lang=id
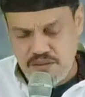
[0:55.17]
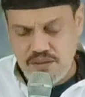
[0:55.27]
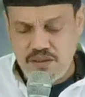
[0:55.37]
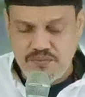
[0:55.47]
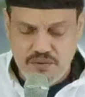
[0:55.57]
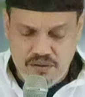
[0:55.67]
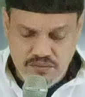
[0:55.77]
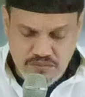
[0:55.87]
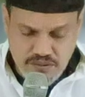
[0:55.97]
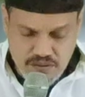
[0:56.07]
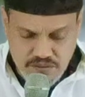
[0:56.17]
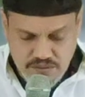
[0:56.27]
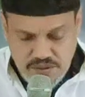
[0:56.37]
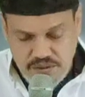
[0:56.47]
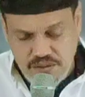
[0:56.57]
يفقه
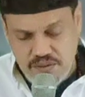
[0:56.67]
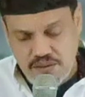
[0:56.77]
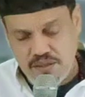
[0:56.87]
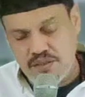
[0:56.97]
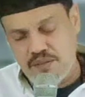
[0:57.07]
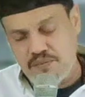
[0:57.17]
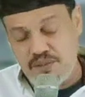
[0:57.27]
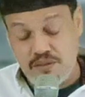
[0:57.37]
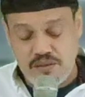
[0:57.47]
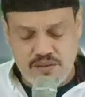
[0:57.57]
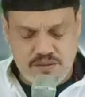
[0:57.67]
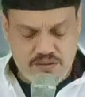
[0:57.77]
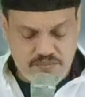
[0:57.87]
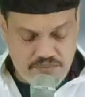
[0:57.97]
قولي آمين يا رب